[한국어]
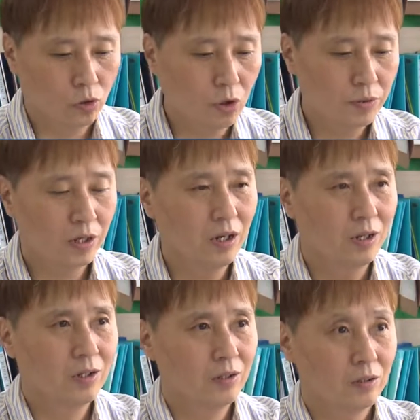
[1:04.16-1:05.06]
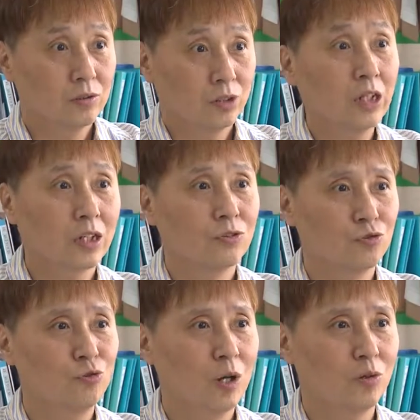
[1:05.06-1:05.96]
넓이가 상당히
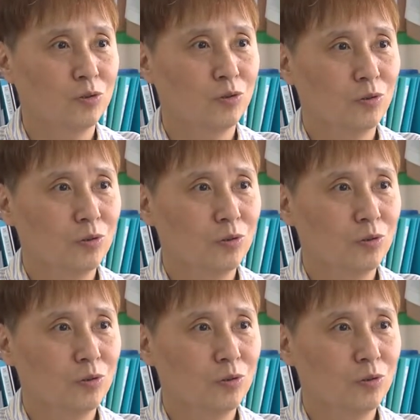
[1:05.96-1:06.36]
중요한 거죠.